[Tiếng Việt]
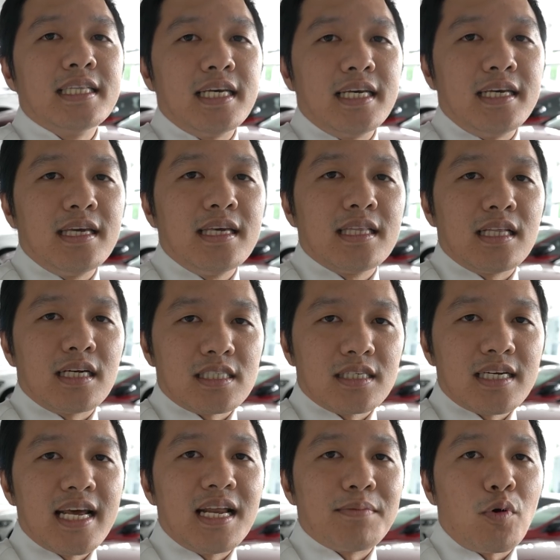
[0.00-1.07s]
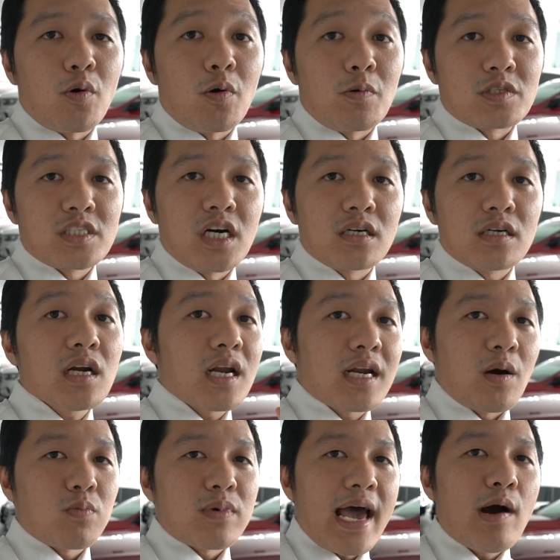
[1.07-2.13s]
thì thật sự đây là một màu sơn rất là
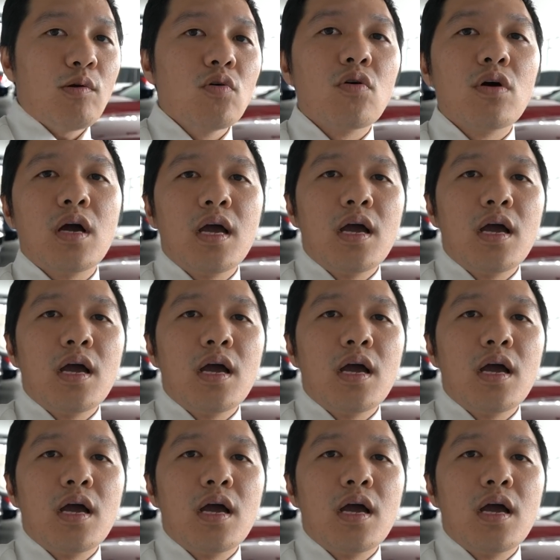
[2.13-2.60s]
độc đáo luôn